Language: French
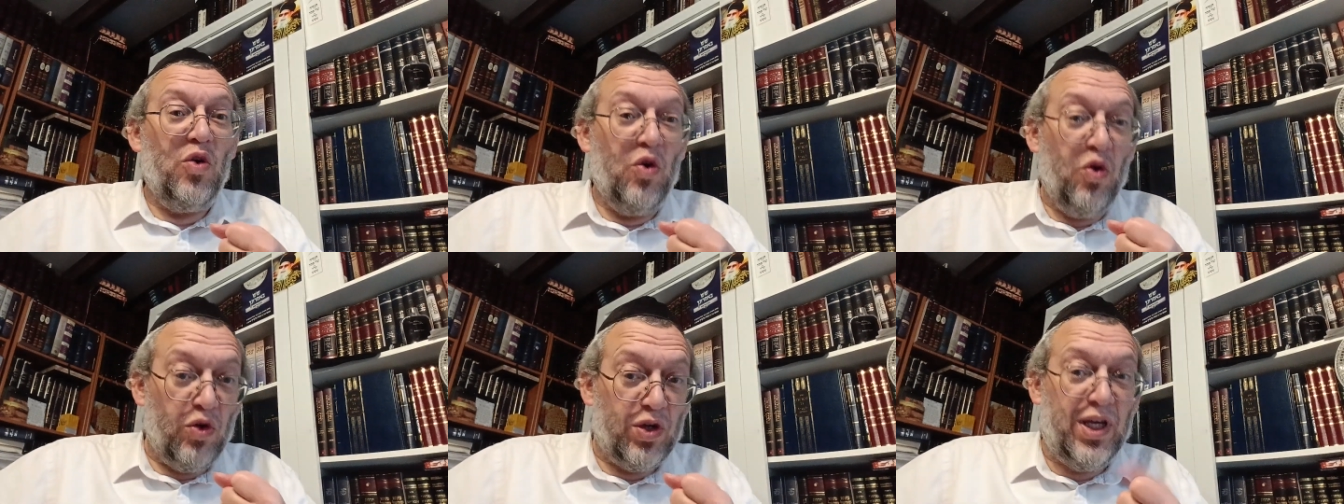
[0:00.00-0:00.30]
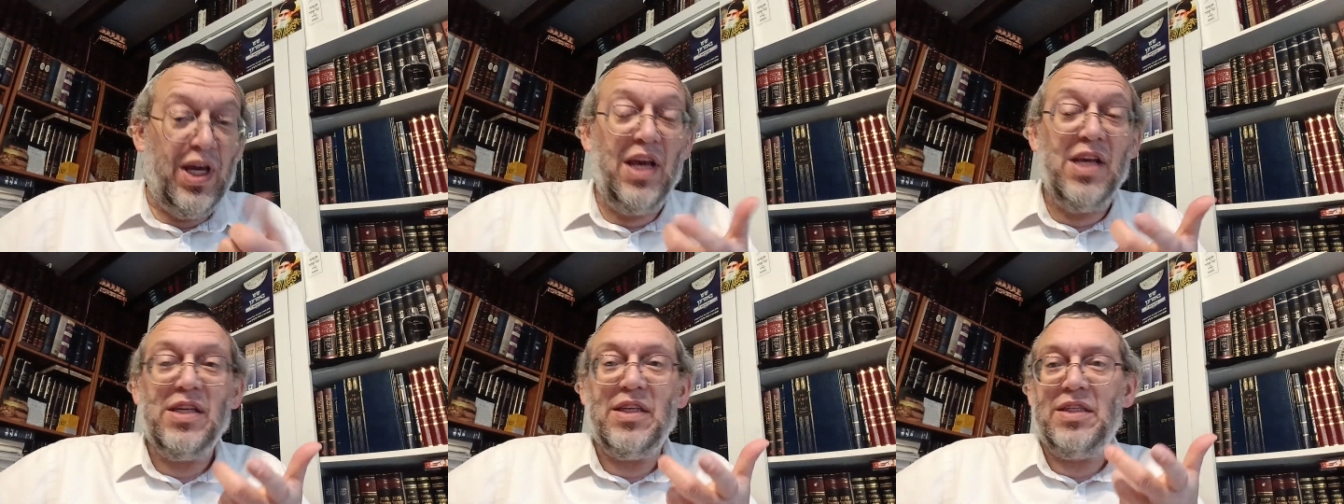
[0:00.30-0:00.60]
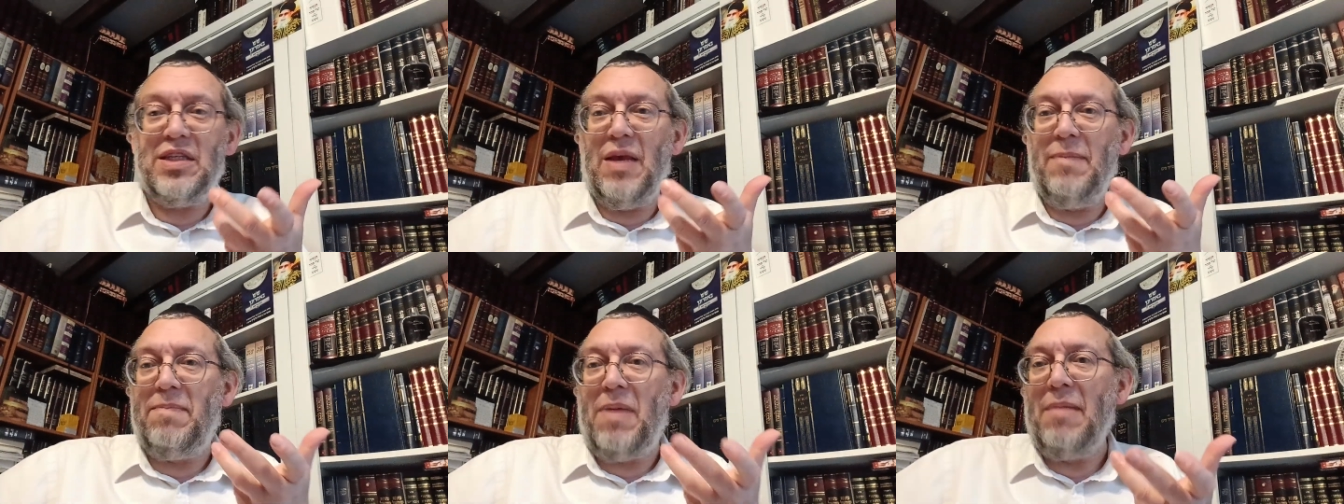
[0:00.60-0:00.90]
Ok,
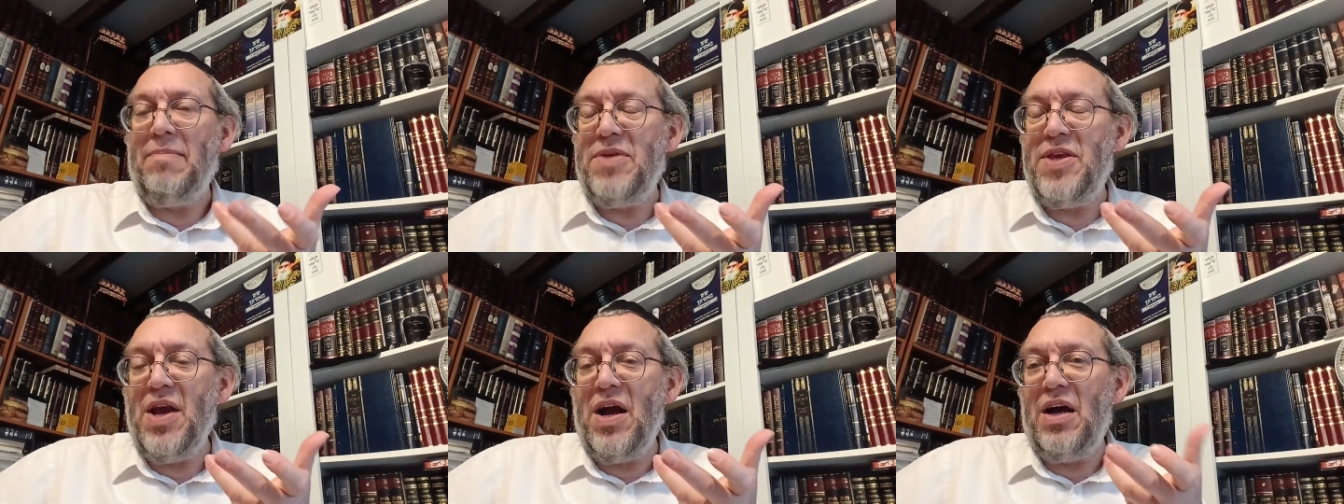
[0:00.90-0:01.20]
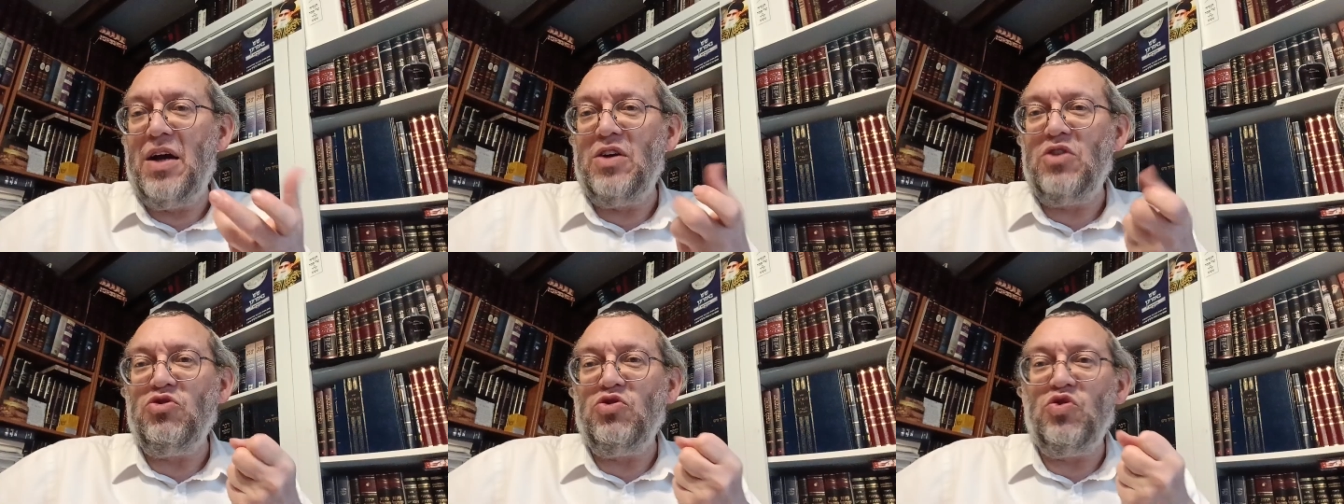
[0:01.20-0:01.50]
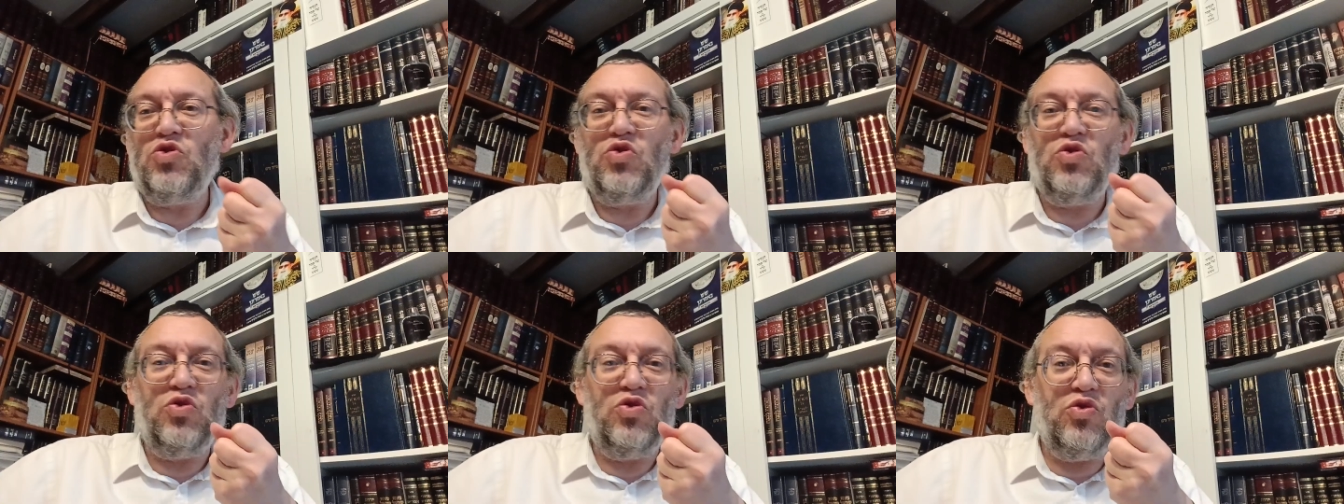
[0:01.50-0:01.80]
c'est pas bien
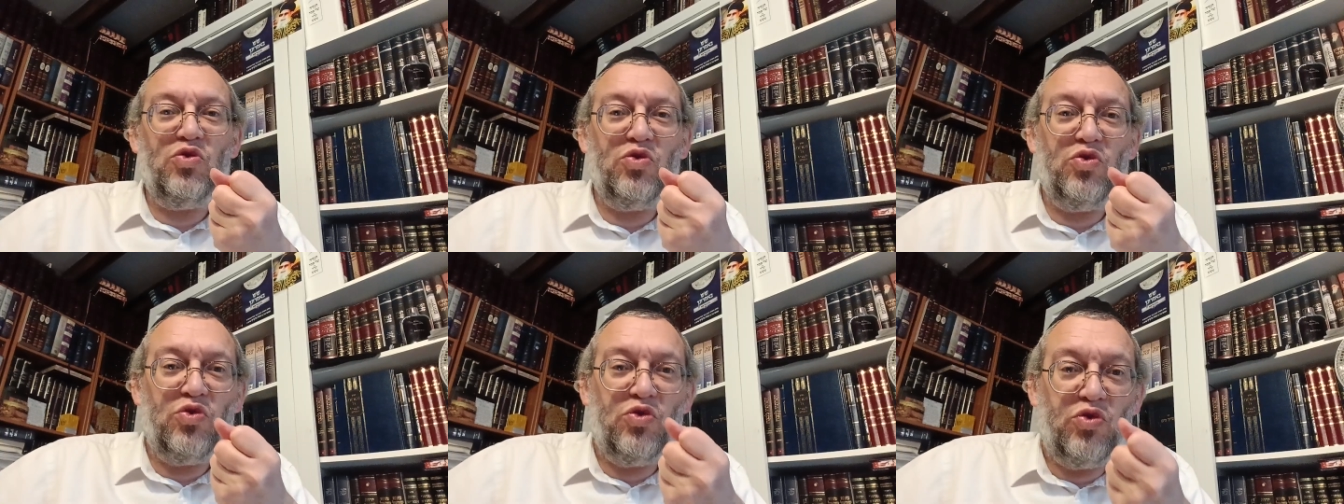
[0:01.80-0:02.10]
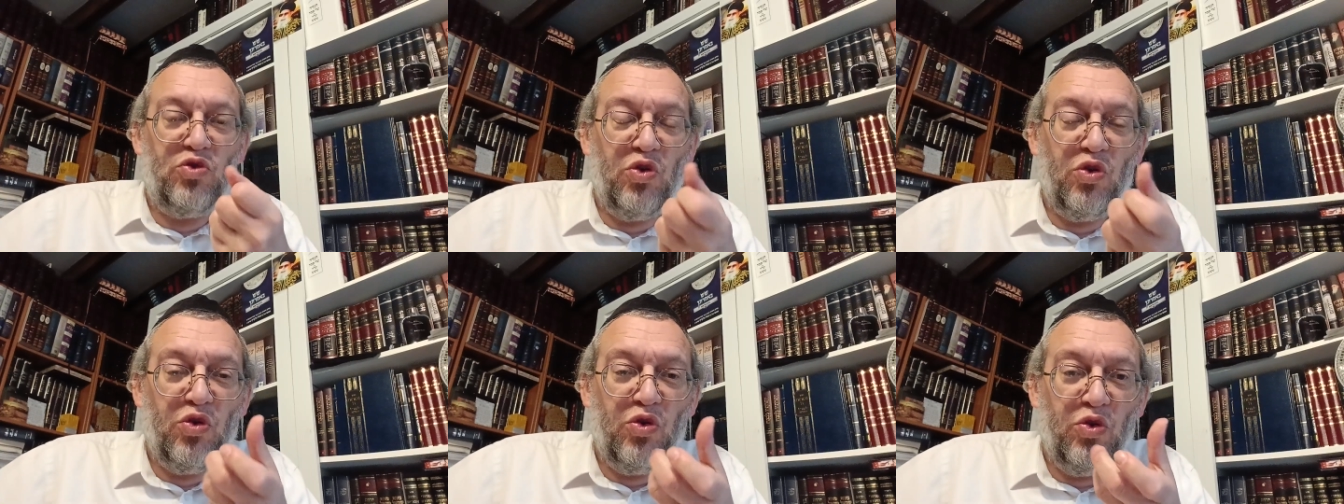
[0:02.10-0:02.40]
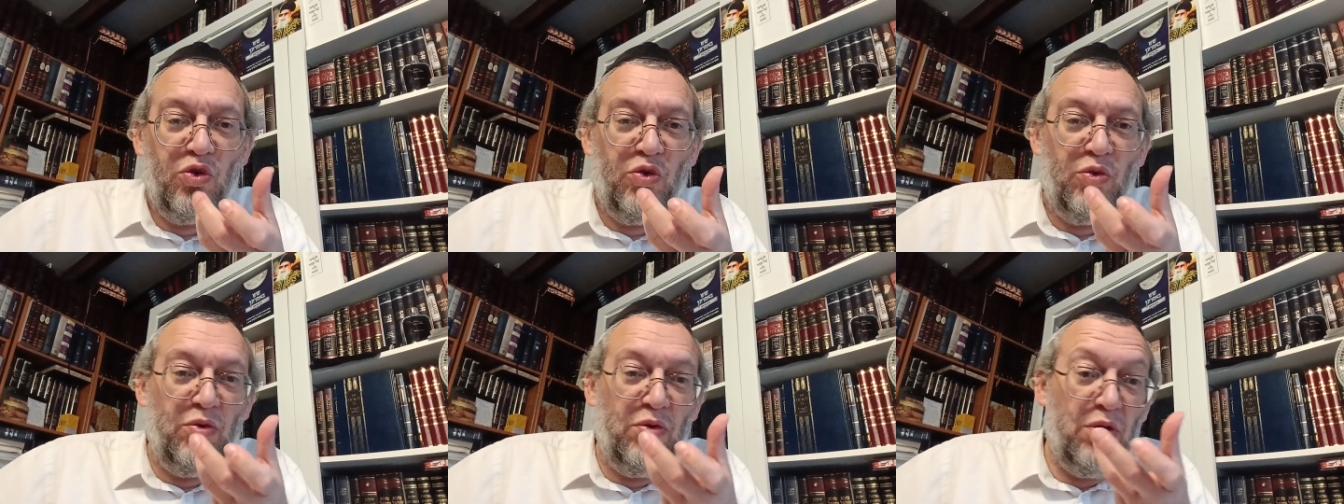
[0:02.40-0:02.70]

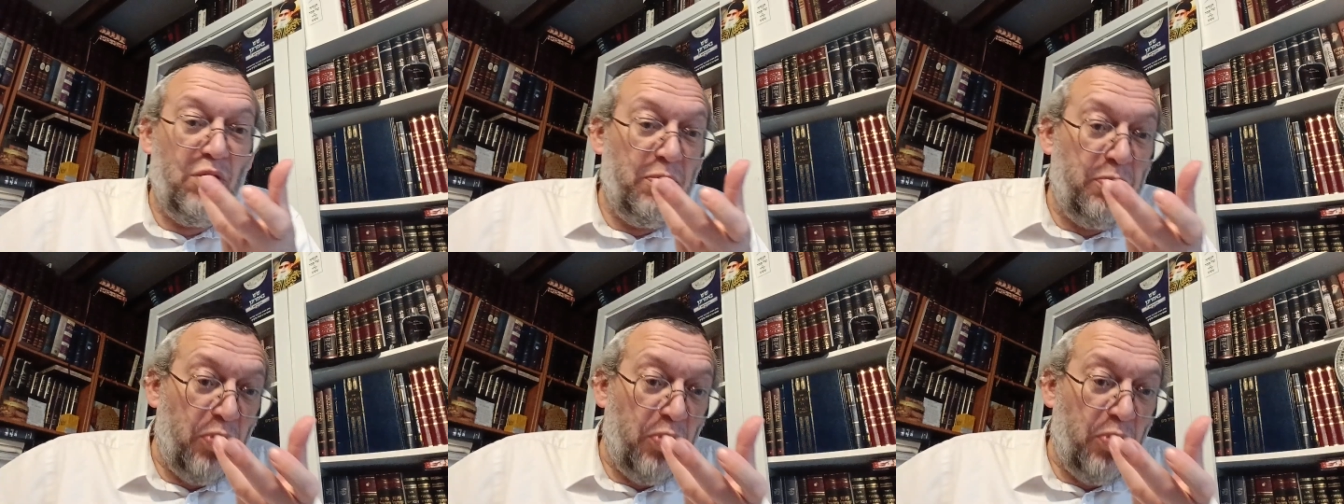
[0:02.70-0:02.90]
de